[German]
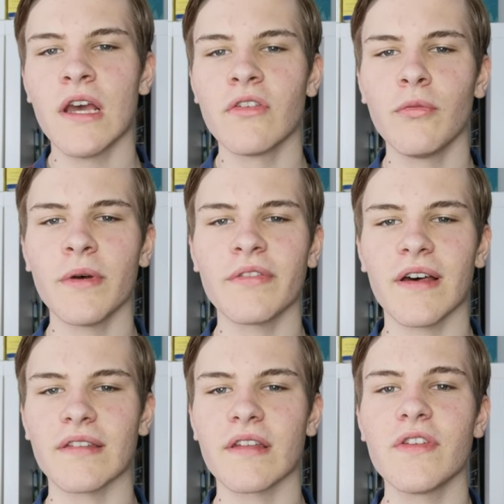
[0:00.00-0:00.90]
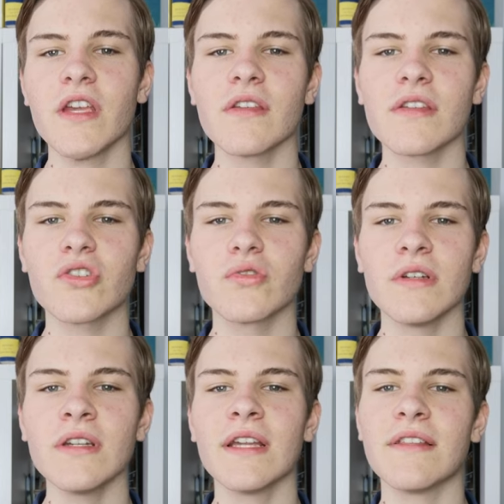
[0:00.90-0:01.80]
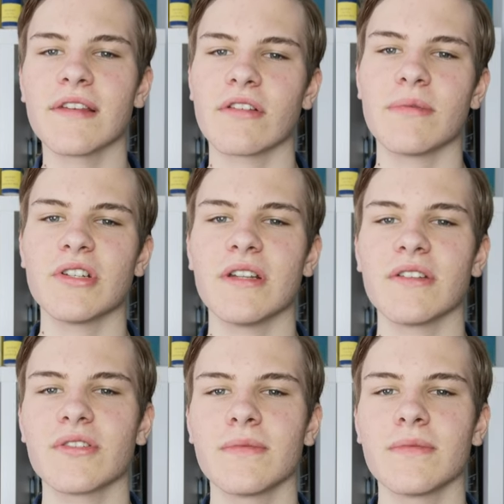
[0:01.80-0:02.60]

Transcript: Superfast 24 Stunden Instagram Challenge.